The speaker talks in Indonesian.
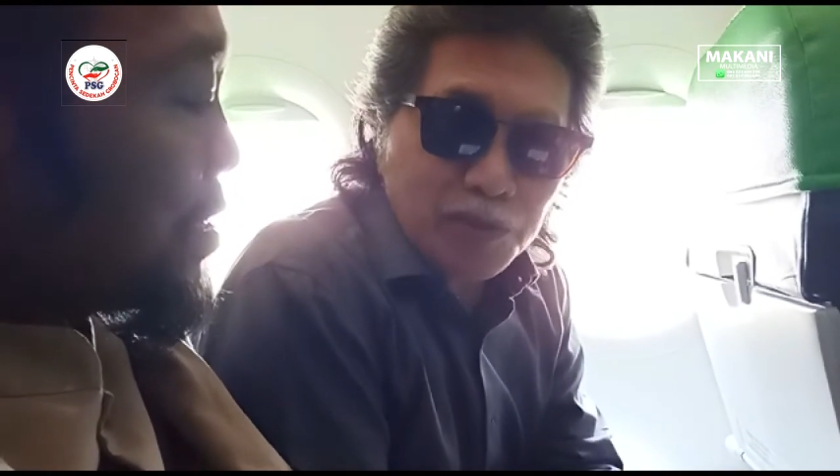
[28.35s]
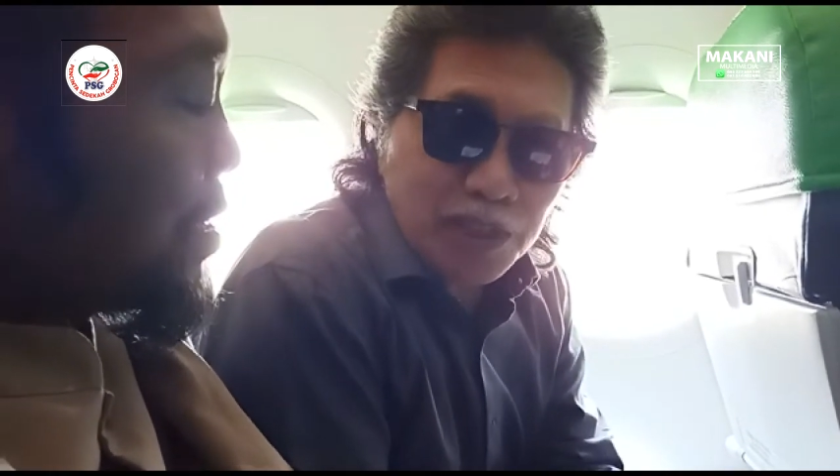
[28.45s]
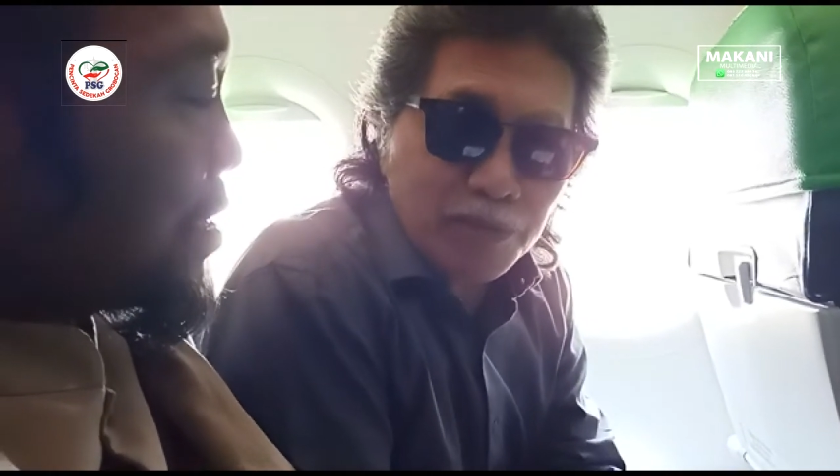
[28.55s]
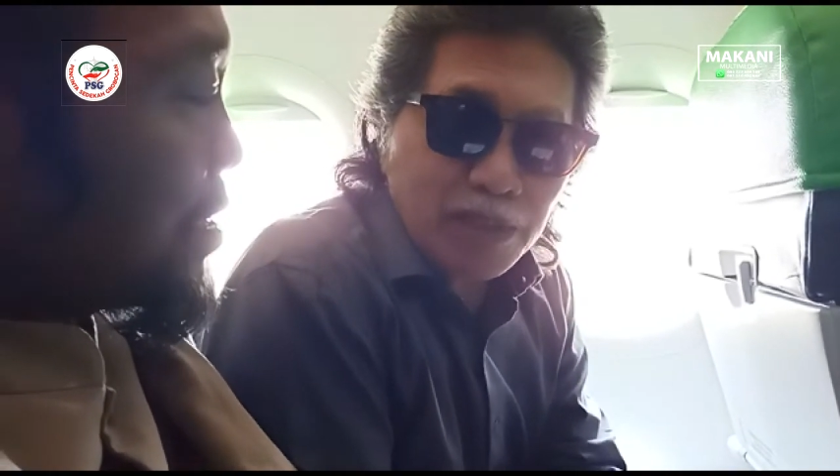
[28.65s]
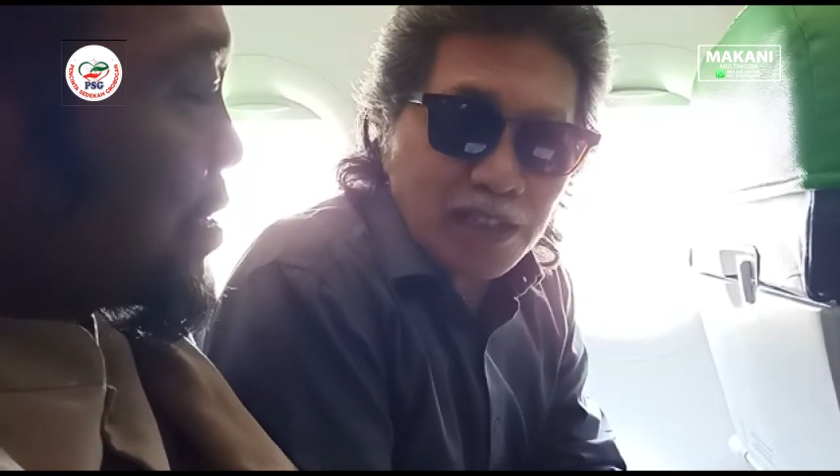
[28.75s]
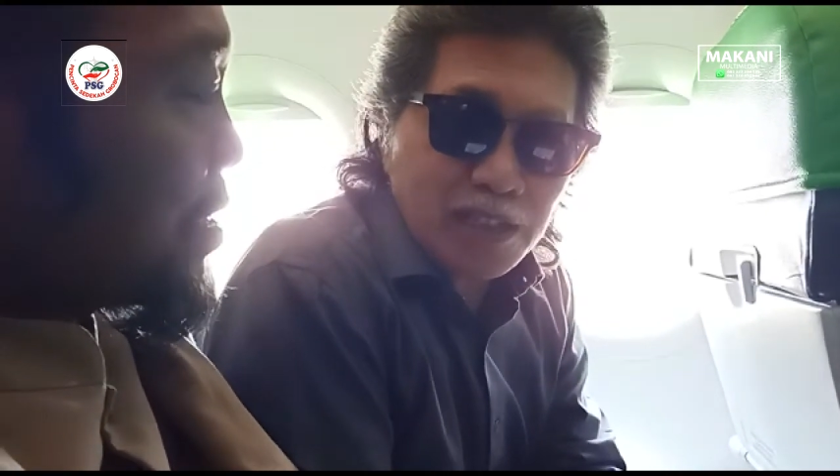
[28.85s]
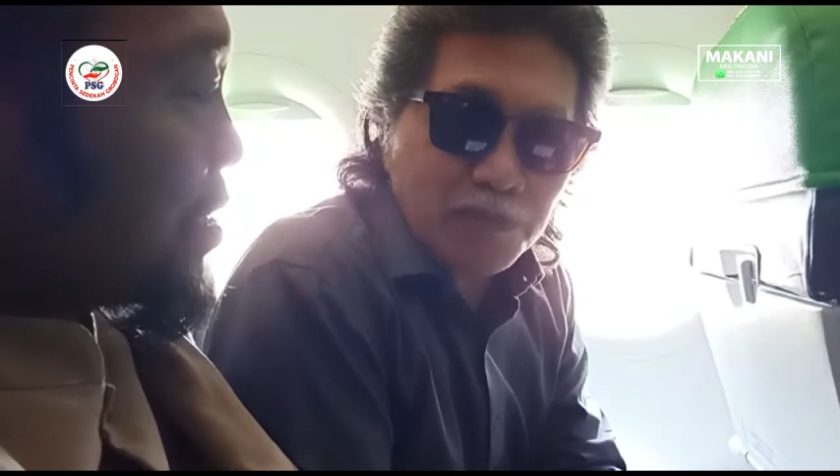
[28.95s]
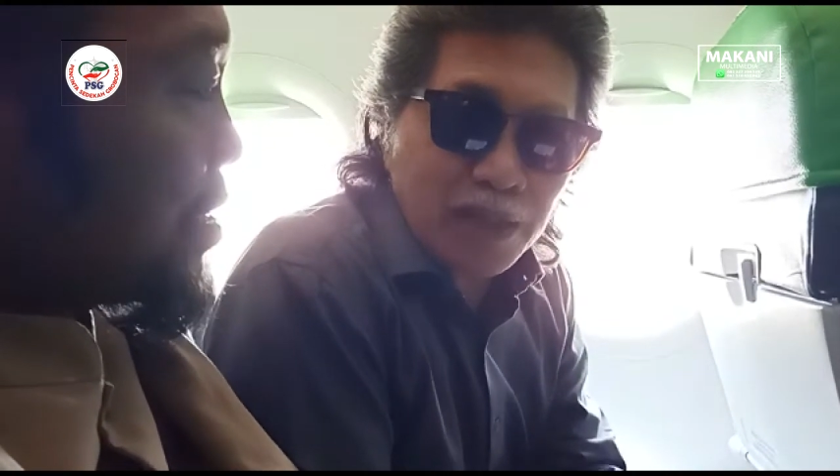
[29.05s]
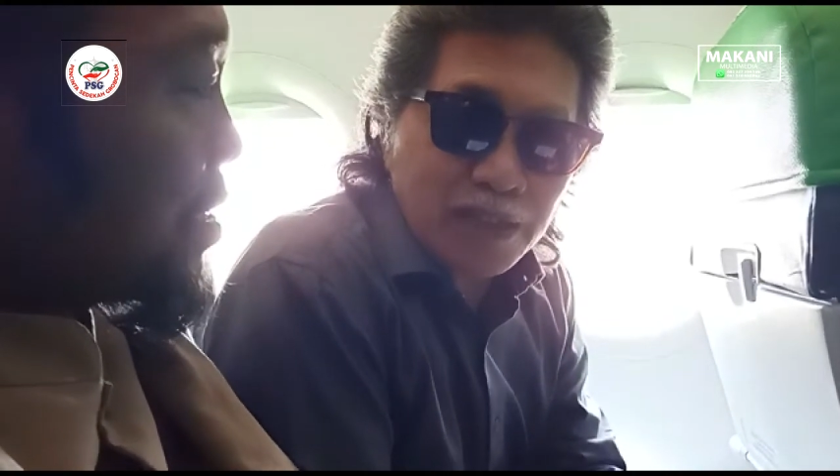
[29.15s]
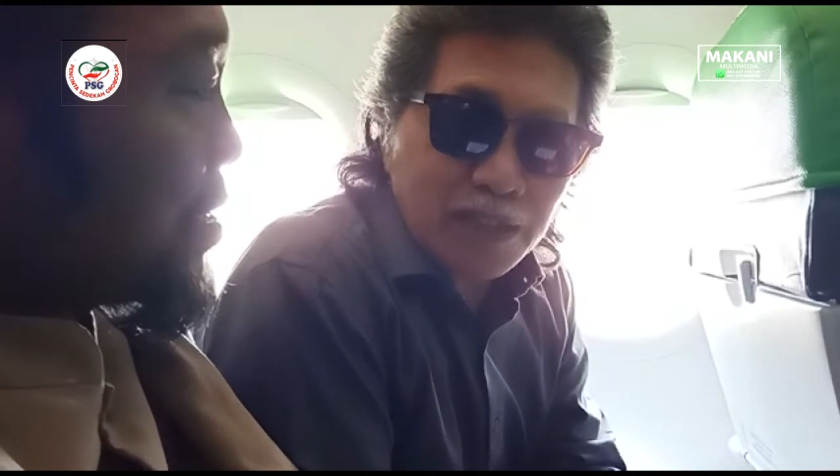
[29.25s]
mudah-mudahan masa
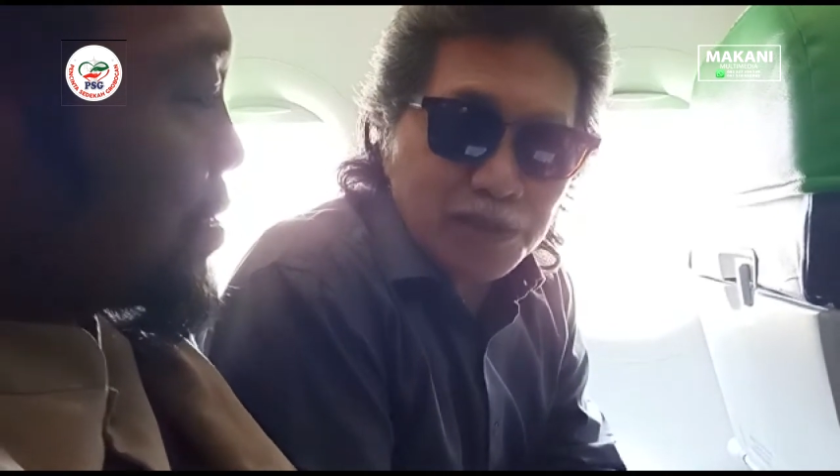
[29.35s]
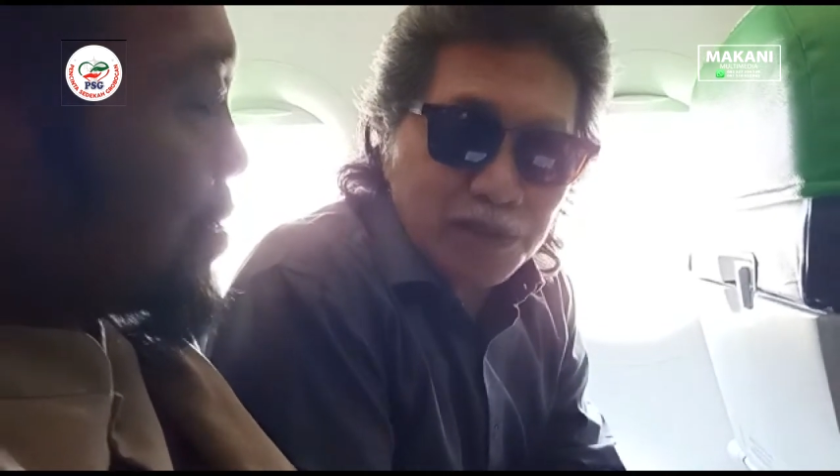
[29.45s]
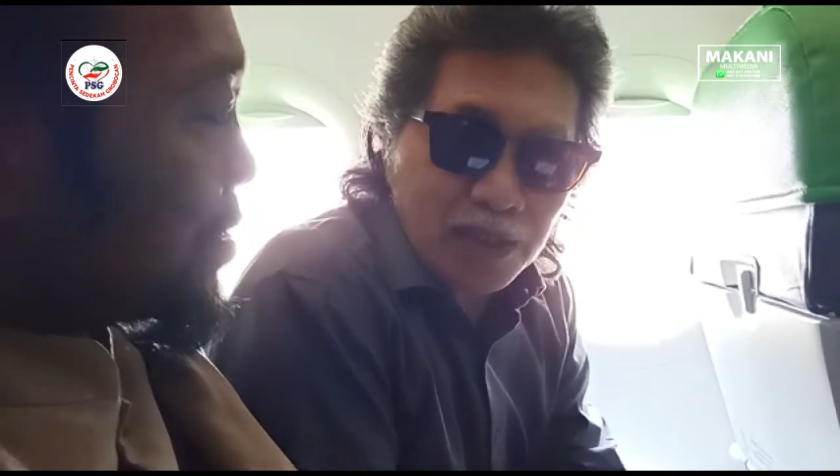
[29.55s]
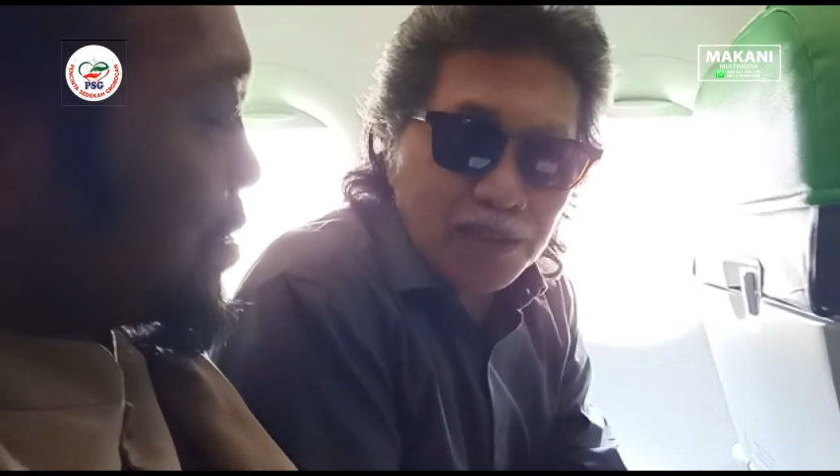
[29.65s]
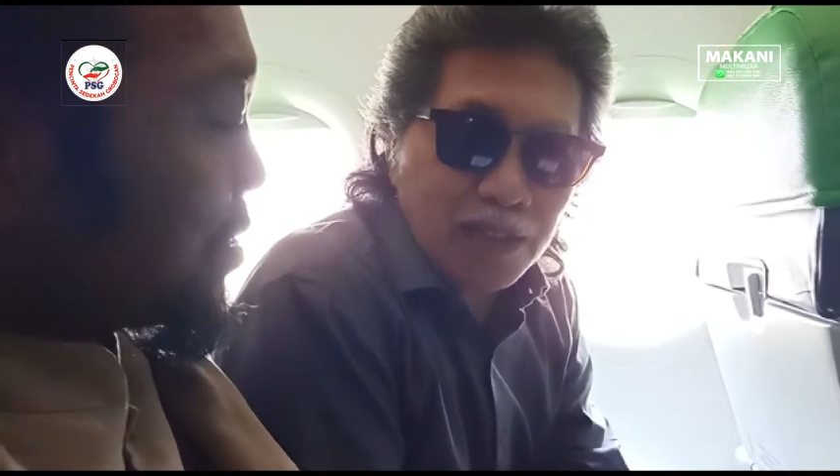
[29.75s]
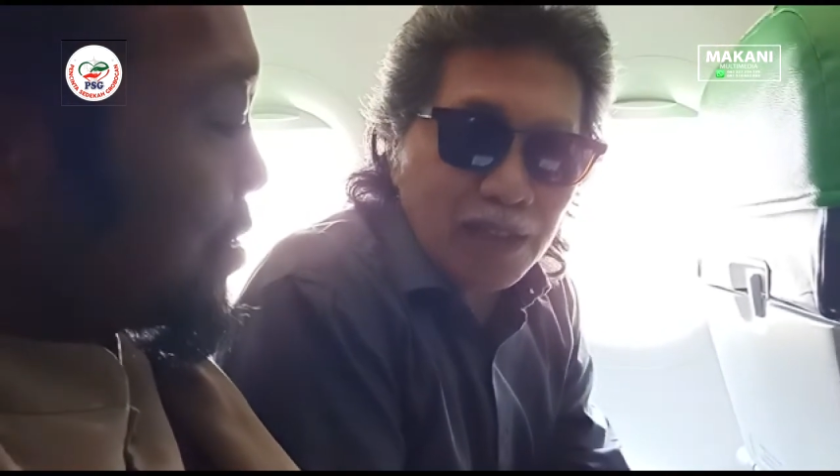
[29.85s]
depannya juga oleh